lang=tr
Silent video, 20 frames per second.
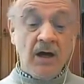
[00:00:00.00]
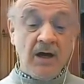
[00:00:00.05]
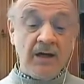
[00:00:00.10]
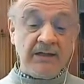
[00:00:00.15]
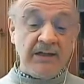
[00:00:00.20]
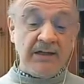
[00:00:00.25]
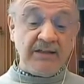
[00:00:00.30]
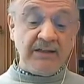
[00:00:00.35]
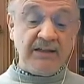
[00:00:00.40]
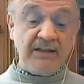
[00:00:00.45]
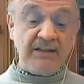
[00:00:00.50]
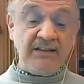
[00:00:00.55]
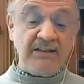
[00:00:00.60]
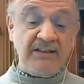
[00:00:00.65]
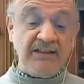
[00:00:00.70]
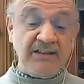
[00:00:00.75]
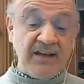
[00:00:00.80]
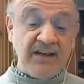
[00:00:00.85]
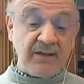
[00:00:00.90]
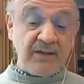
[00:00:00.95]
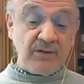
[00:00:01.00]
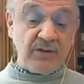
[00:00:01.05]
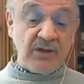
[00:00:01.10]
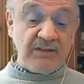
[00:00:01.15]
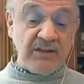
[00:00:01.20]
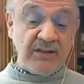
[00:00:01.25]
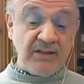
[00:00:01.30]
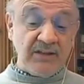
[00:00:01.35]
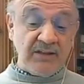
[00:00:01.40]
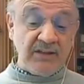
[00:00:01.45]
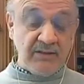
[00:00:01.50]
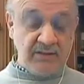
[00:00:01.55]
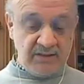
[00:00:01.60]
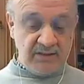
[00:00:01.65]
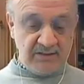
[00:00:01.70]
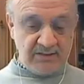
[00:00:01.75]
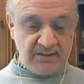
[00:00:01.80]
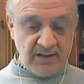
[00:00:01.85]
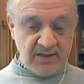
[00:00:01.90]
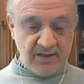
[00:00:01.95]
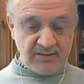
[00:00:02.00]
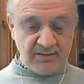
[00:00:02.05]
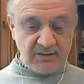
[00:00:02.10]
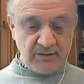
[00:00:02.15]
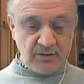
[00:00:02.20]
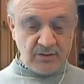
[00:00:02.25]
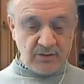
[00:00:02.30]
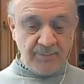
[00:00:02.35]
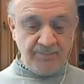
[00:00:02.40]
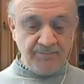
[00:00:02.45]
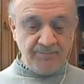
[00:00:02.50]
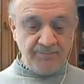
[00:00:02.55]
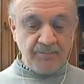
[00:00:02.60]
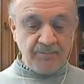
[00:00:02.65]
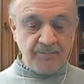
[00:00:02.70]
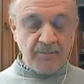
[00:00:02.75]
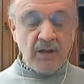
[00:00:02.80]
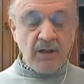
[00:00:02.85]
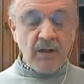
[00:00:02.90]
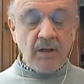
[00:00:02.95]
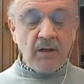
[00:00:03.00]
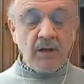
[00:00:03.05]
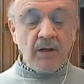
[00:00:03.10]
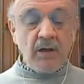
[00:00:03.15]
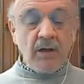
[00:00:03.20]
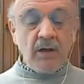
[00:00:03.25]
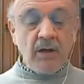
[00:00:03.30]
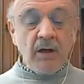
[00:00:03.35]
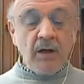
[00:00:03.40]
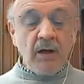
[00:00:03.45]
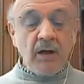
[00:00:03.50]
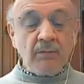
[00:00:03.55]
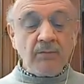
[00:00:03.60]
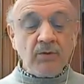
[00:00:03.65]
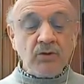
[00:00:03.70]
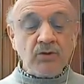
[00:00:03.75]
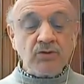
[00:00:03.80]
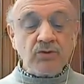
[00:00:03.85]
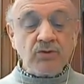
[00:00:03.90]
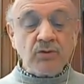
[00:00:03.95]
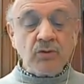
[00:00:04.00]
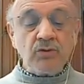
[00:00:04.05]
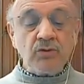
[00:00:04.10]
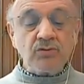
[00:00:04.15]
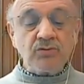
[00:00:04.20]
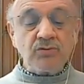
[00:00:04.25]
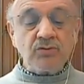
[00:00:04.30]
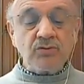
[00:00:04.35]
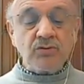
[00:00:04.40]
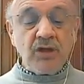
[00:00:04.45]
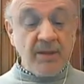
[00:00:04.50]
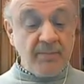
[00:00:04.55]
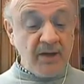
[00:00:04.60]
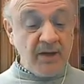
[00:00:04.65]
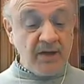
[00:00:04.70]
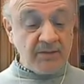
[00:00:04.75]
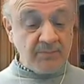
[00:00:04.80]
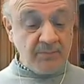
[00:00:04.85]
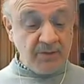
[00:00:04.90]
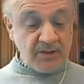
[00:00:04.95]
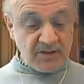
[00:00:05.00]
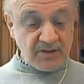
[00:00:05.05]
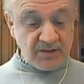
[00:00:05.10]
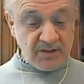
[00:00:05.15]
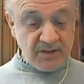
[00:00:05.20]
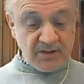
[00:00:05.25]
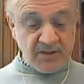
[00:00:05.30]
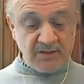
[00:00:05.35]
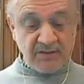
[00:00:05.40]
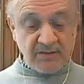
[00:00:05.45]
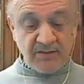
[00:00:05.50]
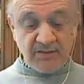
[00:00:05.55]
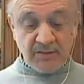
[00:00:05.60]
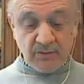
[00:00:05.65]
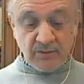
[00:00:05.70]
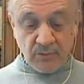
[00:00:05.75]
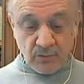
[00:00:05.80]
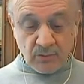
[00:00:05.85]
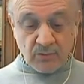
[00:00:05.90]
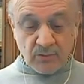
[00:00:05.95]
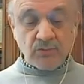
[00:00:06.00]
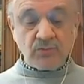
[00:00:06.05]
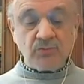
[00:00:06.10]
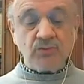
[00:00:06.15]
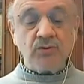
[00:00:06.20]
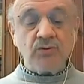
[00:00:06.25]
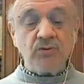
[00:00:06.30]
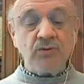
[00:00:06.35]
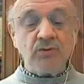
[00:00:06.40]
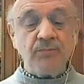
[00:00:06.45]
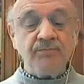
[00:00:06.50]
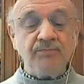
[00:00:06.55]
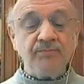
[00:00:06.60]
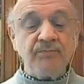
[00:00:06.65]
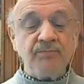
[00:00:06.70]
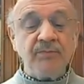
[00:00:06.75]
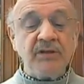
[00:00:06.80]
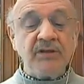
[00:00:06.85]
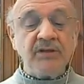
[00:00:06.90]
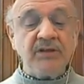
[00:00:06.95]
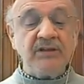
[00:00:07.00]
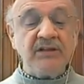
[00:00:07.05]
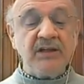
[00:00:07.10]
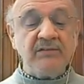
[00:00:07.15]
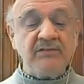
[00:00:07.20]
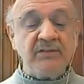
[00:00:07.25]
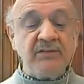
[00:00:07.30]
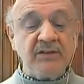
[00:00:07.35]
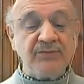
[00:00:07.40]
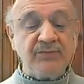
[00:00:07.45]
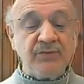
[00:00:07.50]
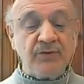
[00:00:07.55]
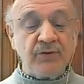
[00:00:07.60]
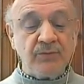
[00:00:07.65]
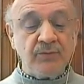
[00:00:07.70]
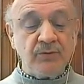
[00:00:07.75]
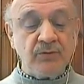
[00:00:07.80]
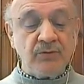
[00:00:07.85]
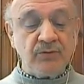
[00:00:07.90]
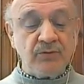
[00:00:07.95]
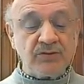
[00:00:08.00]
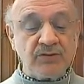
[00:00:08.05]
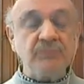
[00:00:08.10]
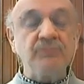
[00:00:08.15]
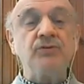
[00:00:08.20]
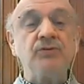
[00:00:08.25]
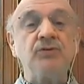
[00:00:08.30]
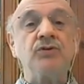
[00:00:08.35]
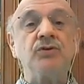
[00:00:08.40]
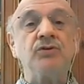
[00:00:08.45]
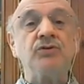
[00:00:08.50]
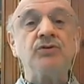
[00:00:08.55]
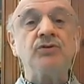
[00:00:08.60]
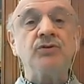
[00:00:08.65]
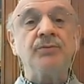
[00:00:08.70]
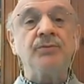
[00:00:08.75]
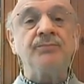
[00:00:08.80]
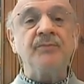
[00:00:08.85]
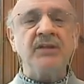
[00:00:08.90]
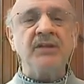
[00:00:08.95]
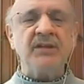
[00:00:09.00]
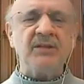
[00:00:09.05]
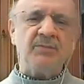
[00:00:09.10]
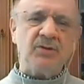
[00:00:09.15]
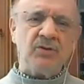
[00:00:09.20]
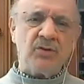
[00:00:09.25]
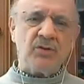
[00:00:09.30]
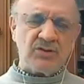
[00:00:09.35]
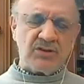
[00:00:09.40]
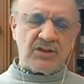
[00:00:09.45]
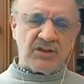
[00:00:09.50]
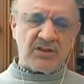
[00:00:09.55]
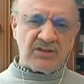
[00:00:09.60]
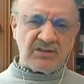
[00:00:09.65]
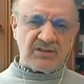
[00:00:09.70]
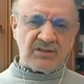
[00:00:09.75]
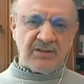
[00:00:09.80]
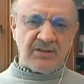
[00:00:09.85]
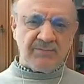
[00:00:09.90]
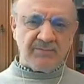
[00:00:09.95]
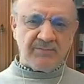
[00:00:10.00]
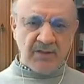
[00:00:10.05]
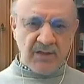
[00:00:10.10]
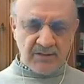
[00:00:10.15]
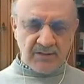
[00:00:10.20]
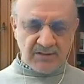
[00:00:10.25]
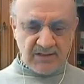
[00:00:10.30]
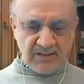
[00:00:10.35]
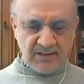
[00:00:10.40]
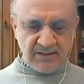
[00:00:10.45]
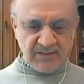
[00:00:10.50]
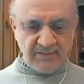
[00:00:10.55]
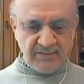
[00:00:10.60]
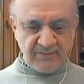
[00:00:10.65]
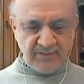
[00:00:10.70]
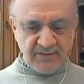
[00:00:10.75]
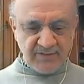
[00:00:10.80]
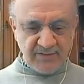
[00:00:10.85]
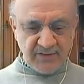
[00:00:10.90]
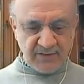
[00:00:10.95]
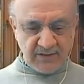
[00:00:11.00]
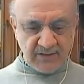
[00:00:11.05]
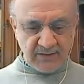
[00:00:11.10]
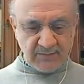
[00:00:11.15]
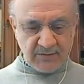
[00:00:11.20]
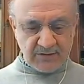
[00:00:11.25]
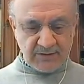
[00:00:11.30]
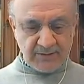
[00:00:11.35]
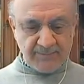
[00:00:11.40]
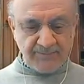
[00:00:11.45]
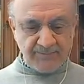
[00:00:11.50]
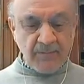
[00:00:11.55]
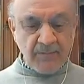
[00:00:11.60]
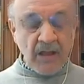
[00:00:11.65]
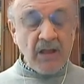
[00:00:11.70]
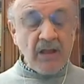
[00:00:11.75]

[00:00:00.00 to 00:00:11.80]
Ailenin diğer üyeleri itiraz ediyor. Amos Oz hemen Barış Hareketi'nin kurucusuydu. İki devlet formülünü savunuyordu. 2018'de kanserden vefat etmişti.